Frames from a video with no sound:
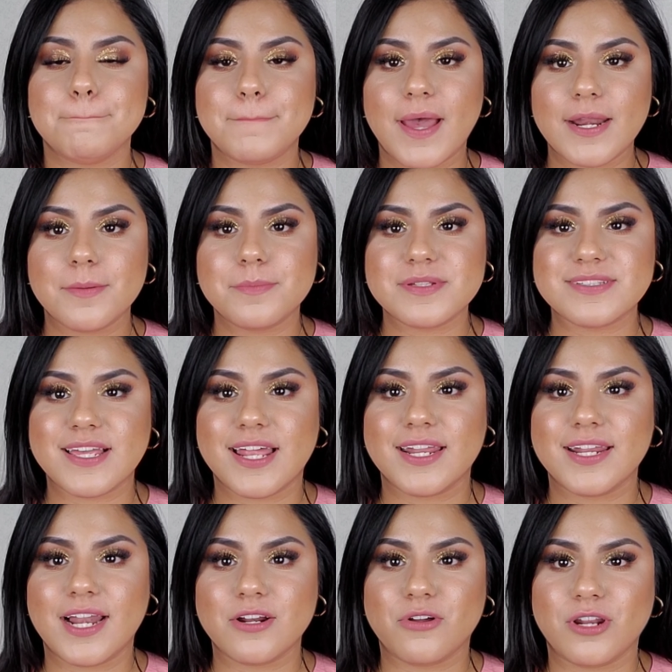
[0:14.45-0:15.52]
para empezar a
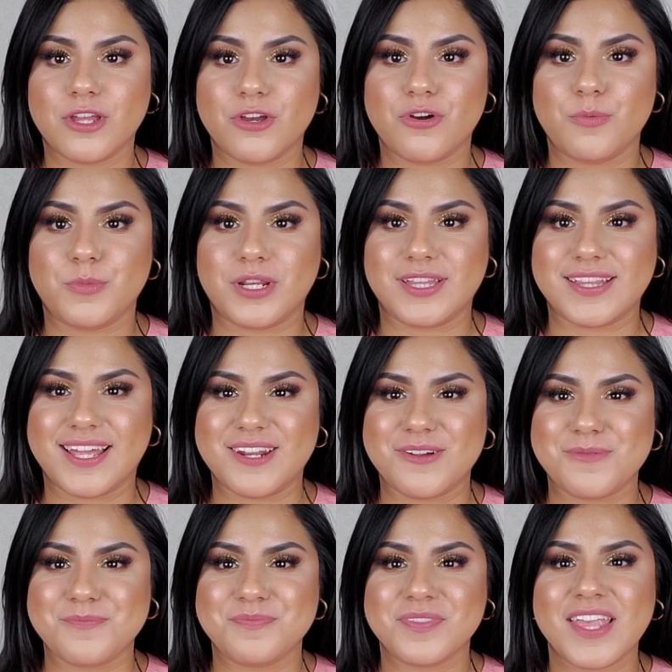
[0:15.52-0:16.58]
ir al colegio comunitario.